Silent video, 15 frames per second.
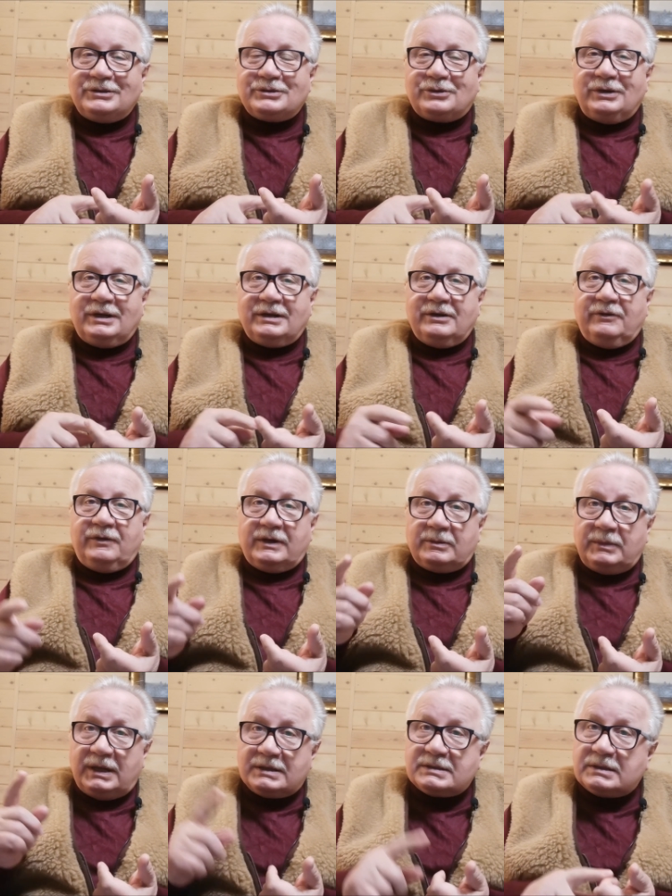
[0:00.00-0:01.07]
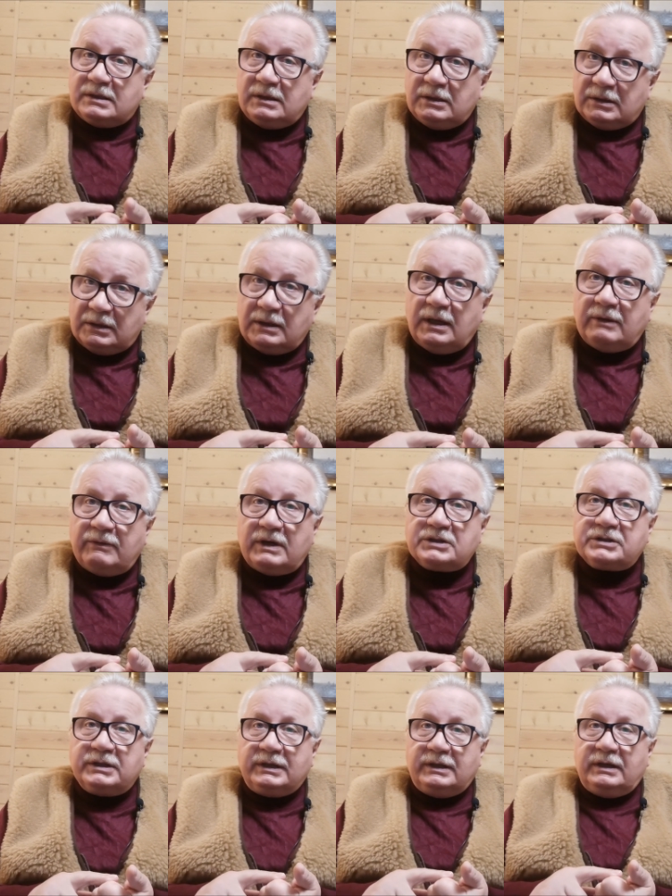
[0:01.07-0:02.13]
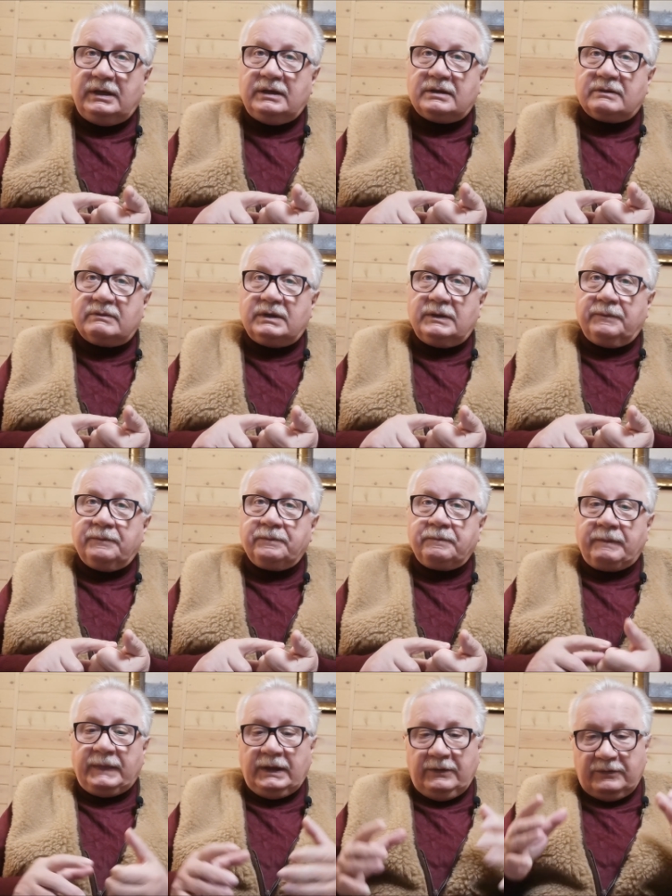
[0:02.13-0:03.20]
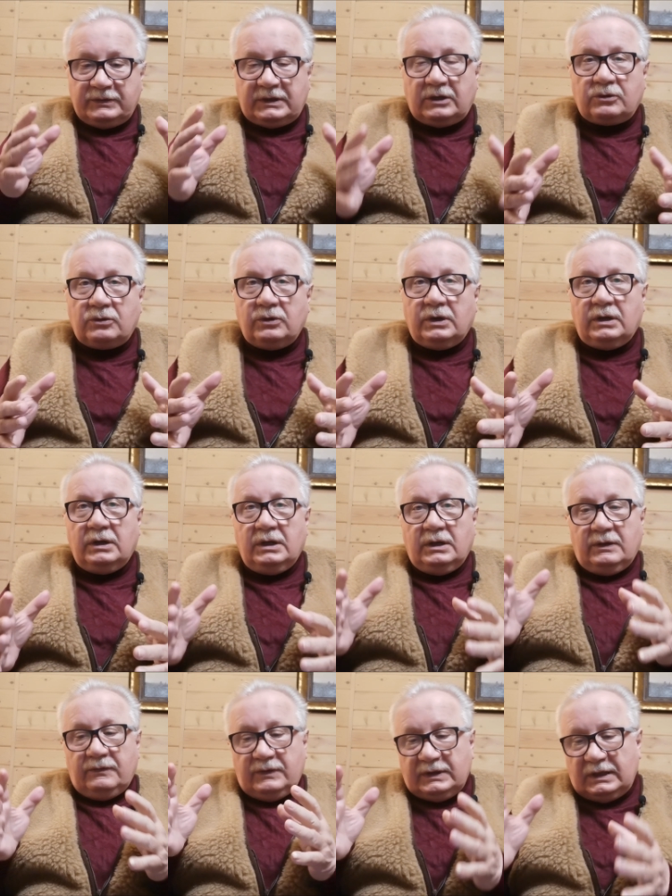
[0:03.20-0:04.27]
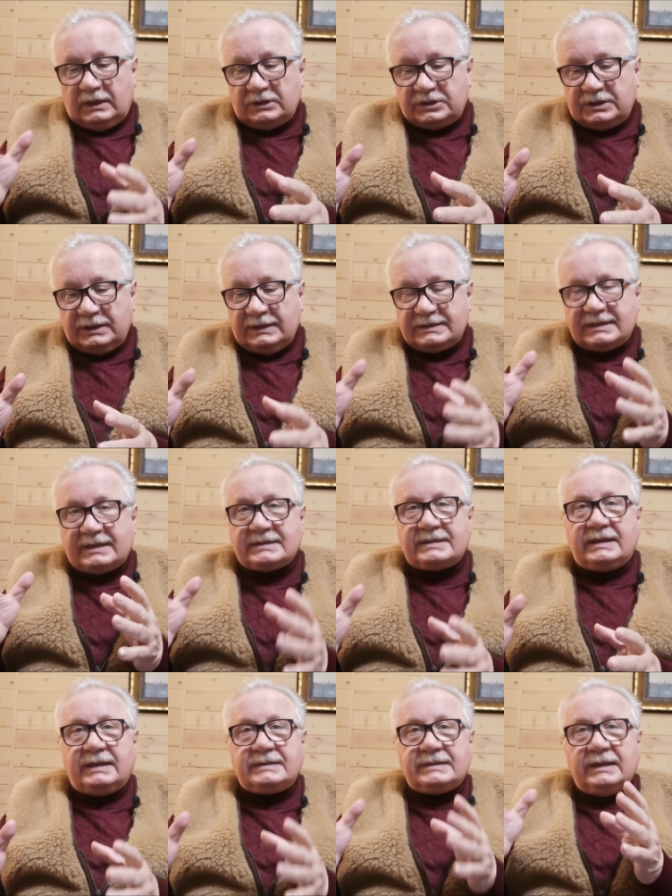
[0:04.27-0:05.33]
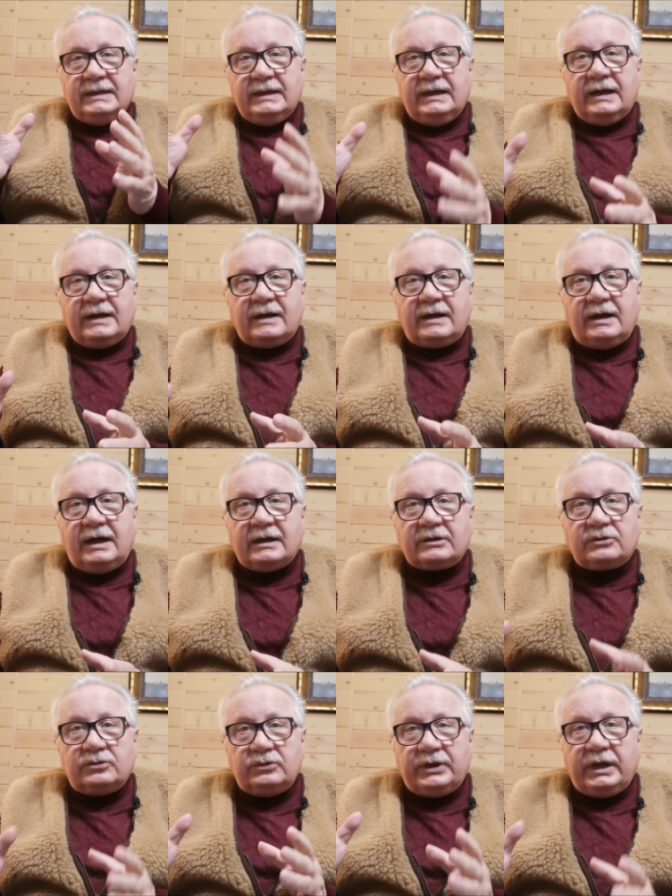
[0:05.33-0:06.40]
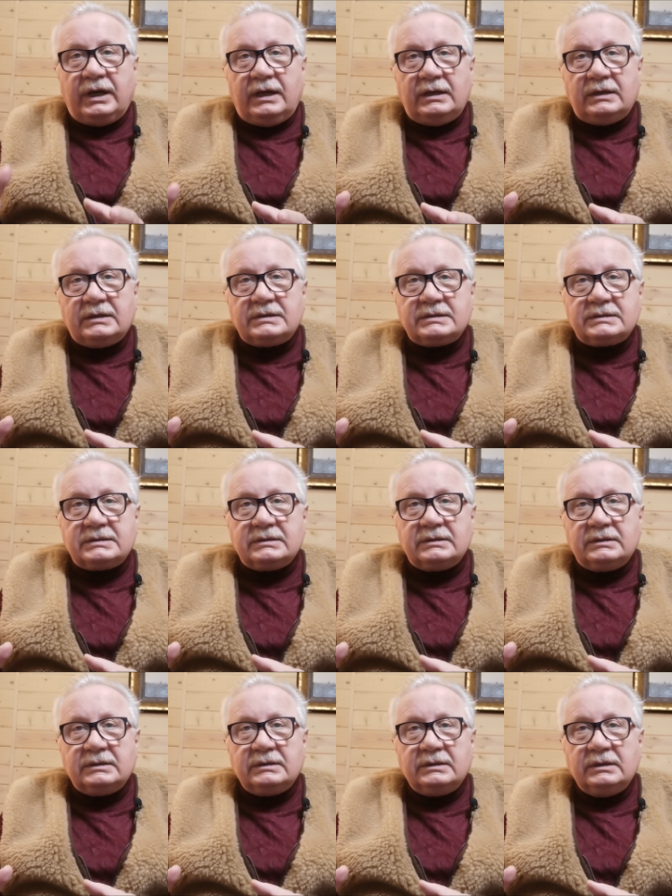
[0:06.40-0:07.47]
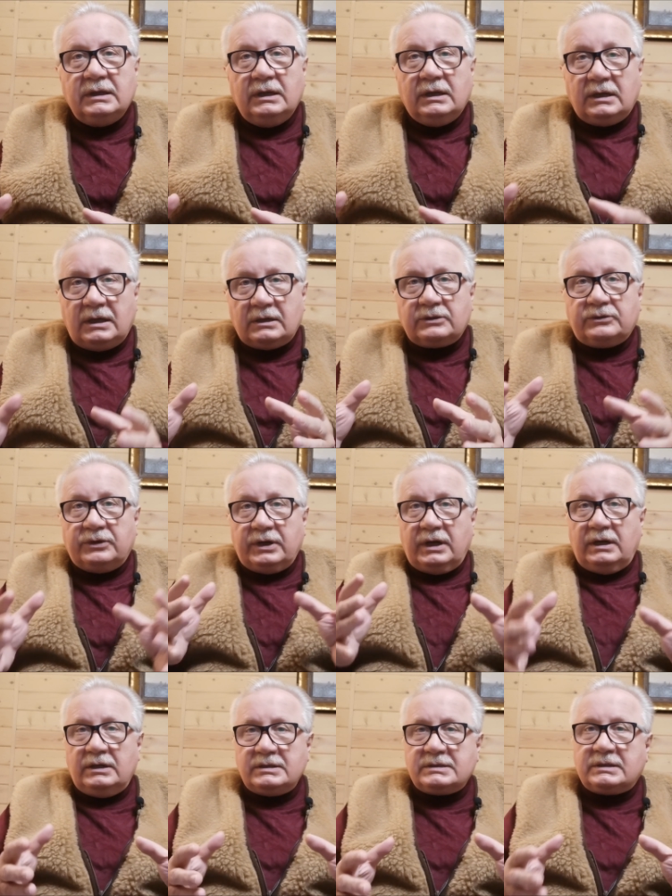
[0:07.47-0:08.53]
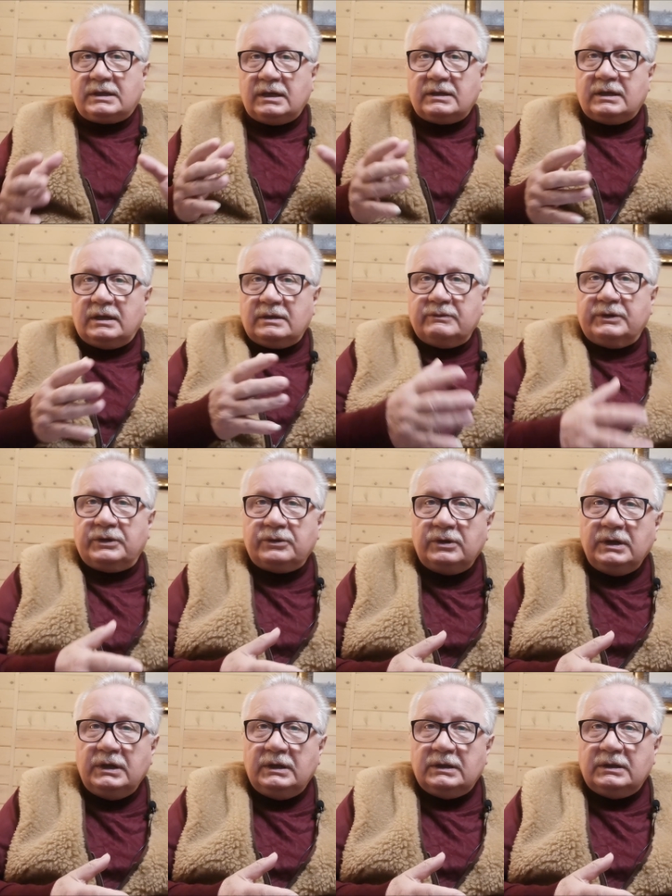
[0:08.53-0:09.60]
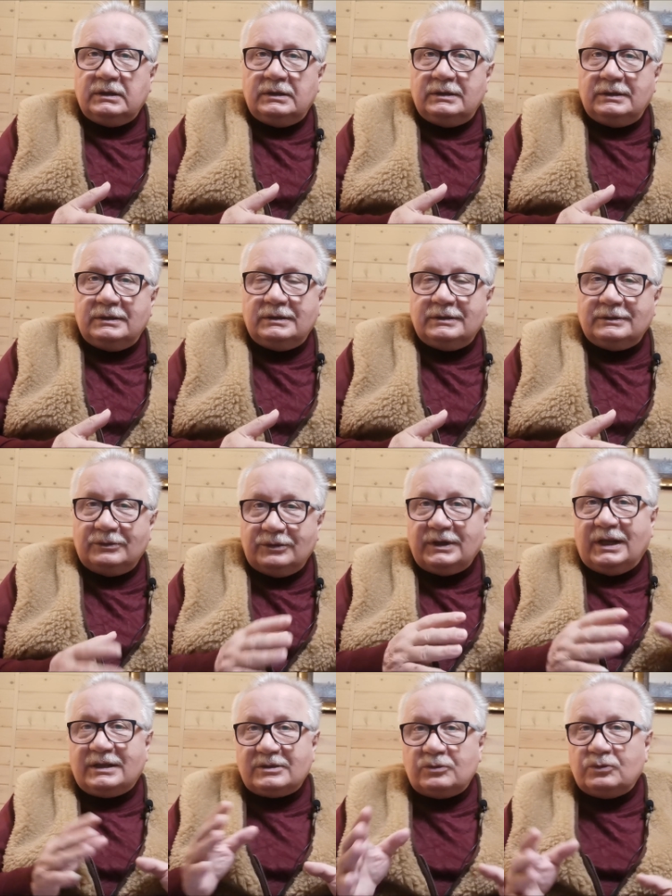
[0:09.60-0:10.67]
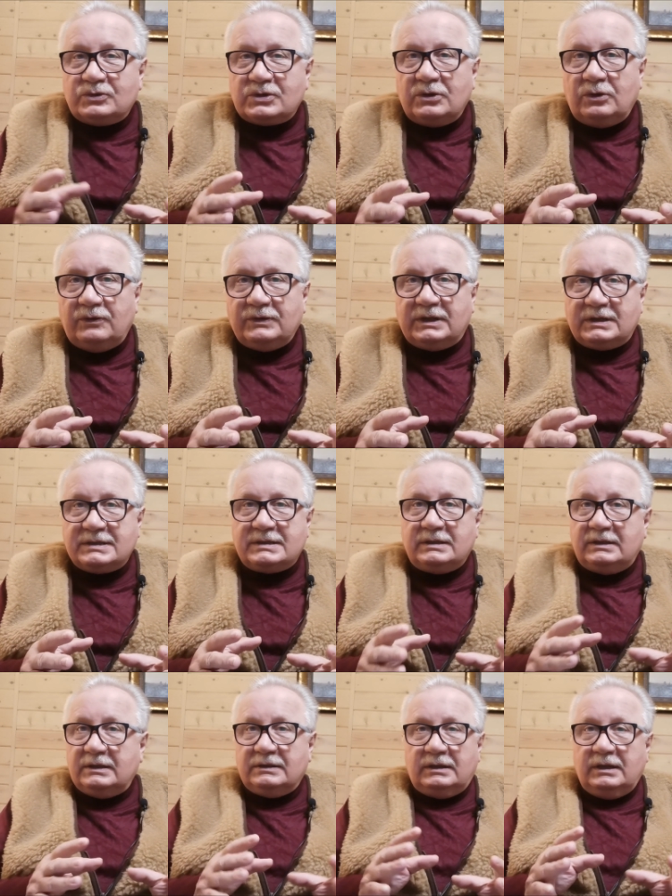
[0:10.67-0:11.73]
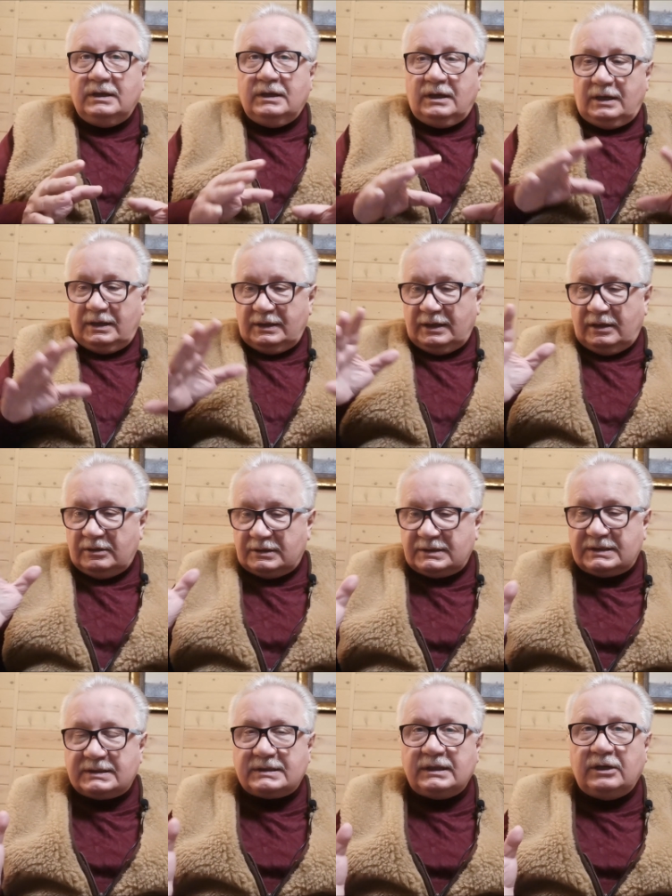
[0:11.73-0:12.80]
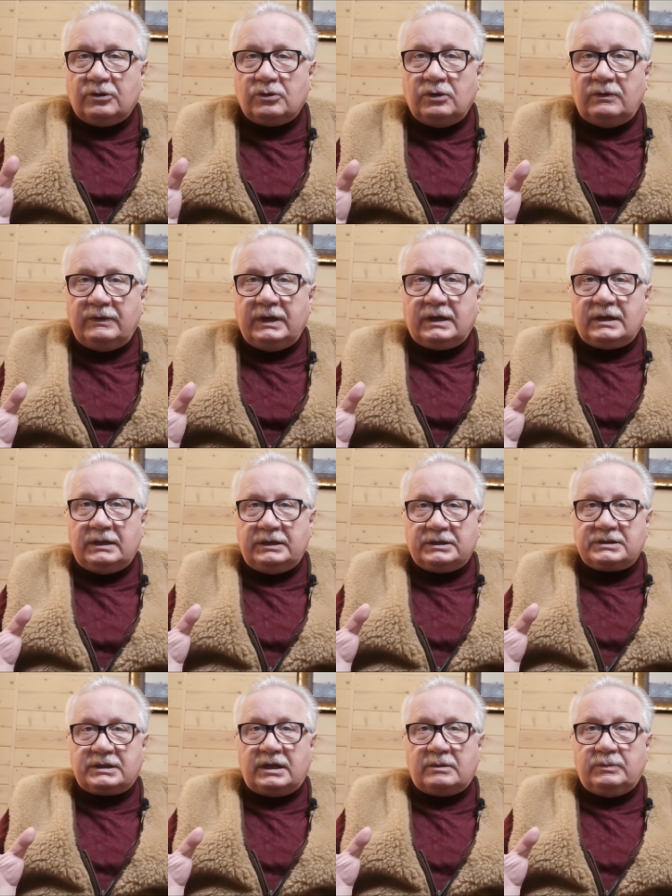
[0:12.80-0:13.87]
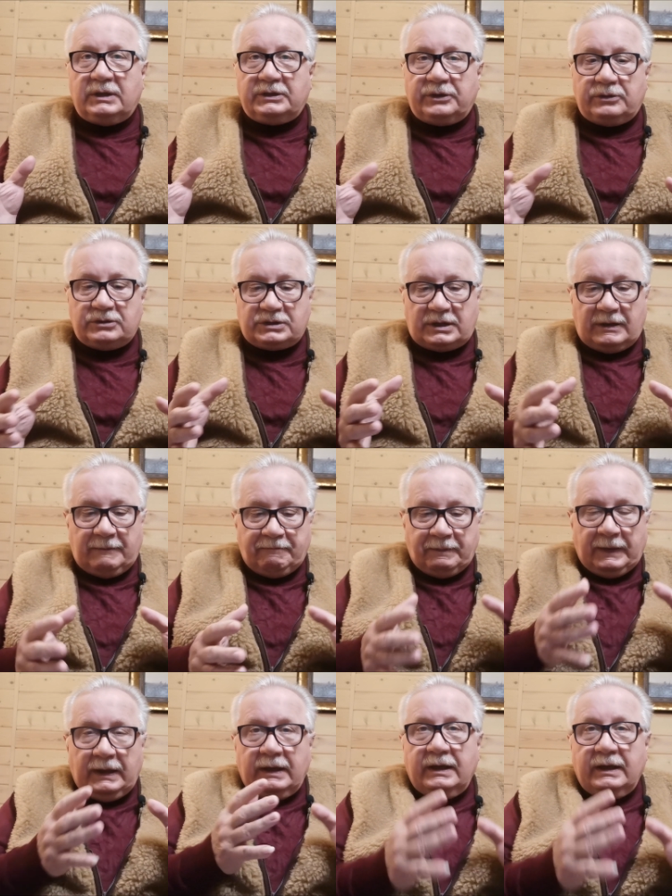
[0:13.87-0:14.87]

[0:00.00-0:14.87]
ретикулярная формация, да, ваши нервы. Второе, вы должны создать карту реальности – Карту реальности, как я говорю, а, ну, я условно разделил, она целиковая, конечно, как матрешка.